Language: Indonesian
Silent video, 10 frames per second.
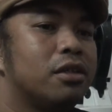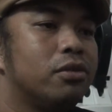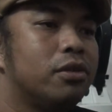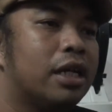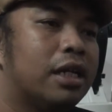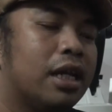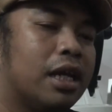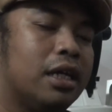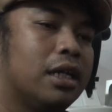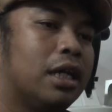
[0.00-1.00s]
itu
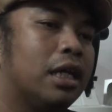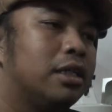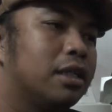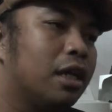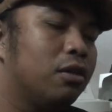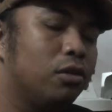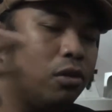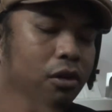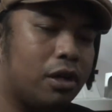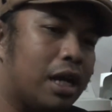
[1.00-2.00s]
adalah jika dulu
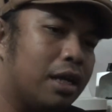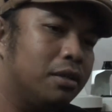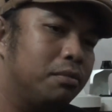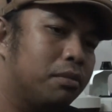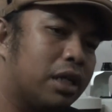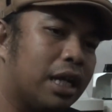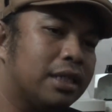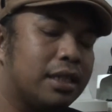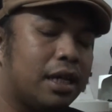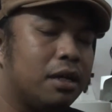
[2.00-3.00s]
orang
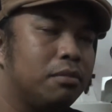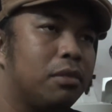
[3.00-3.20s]
berkaca